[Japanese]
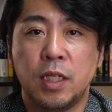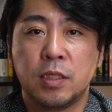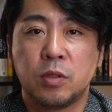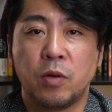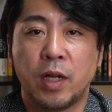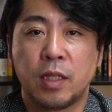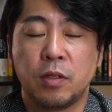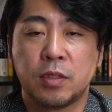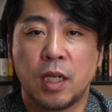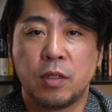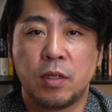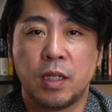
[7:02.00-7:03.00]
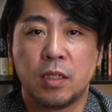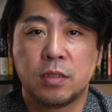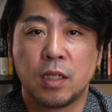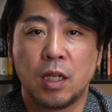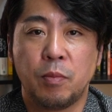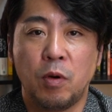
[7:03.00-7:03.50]
クリーンスコアっていうサイトなんで
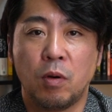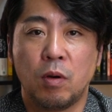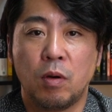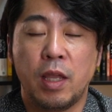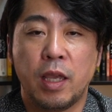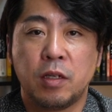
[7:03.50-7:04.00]
すけれども、